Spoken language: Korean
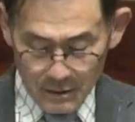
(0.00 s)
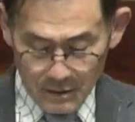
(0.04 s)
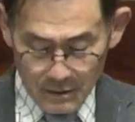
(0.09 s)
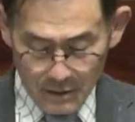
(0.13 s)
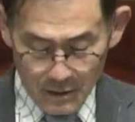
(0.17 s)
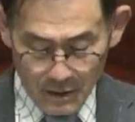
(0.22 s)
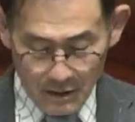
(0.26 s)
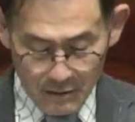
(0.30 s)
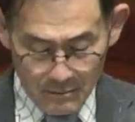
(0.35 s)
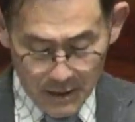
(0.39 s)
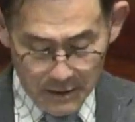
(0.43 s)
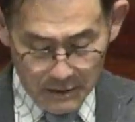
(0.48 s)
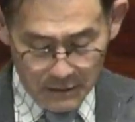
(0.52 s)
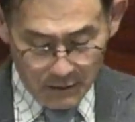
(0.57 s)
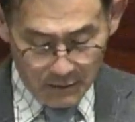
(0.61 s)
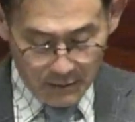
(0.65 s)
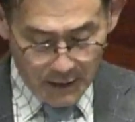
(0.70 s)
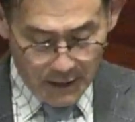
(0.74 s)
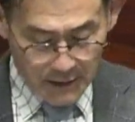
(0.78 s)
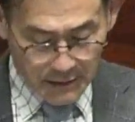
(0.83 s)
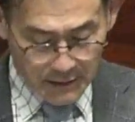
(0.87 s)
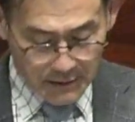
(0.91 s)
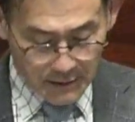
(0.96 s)
얼마
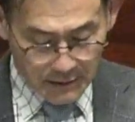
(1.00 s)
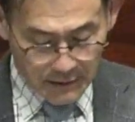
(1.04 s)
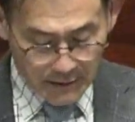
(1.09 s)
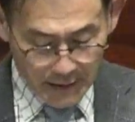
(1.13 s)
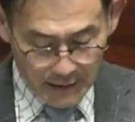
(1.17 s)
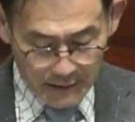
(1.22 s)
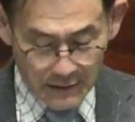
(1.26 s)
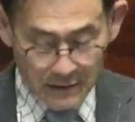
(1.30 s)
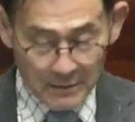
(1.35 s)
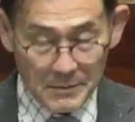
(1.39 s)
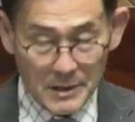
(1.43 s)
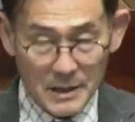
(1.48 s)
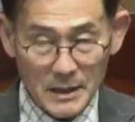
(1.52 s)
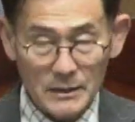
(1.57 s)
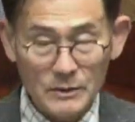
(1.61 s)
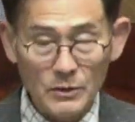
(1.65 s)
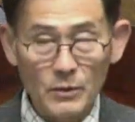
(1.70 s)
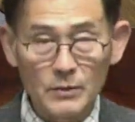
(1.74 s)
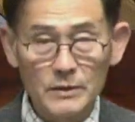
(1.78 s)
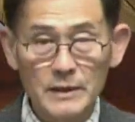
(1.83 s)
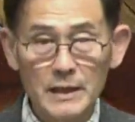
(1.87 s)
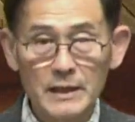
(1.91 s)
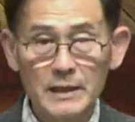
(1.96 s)
전까지는 겟세만의
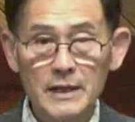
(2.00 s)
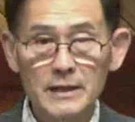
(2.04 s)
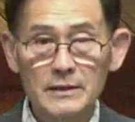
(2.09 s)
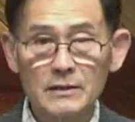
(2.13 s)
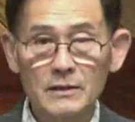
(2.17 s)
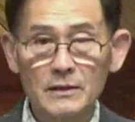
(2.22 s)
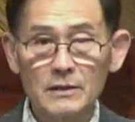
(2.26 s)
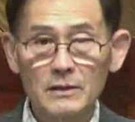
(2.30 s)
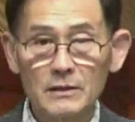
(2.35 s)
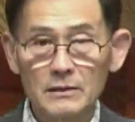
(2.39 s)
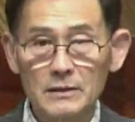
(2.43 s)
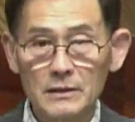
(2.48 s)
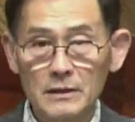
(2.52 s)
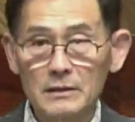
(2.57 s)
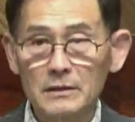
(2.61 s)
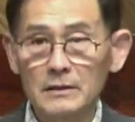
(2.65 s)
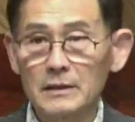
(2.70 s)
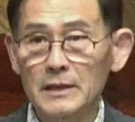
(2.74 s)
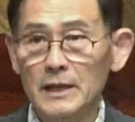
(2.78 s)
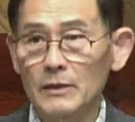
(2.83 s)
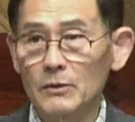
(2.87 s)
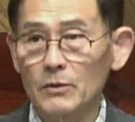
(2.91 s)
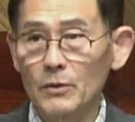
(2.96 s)
동산에서
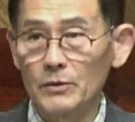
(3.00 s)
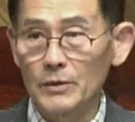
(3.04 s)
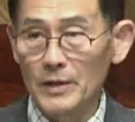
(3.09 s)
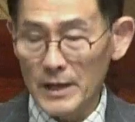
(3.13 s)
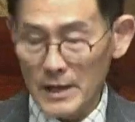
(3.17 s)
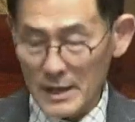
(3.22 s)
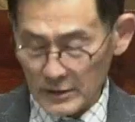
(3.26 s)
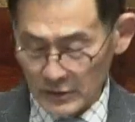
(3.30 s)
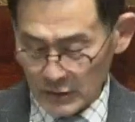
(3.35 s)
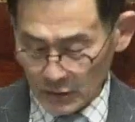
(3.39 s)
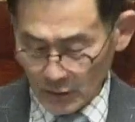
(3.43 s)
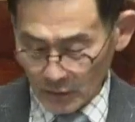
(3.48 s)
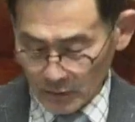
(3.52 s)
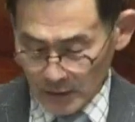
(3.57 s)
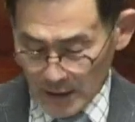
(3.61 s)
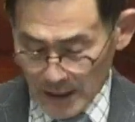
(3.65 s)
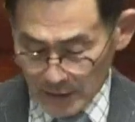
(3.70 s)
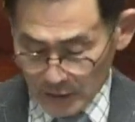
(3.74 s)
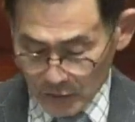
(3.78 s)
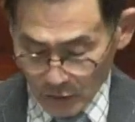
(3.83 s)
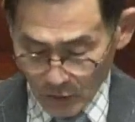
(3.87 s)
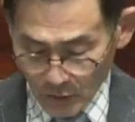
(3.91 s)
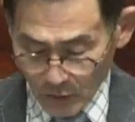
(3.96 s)
그렇게 고뇌의 기도를
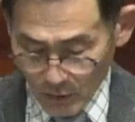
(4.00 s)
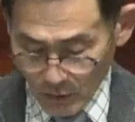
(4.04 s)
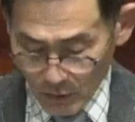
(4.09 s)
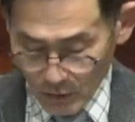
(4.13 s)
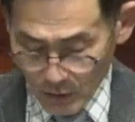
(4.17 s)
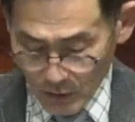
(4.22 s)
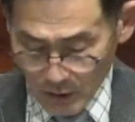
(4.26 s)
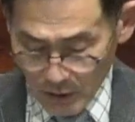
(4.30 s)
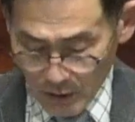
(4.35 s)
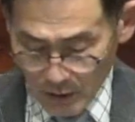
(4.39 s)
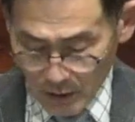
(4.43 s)
하시고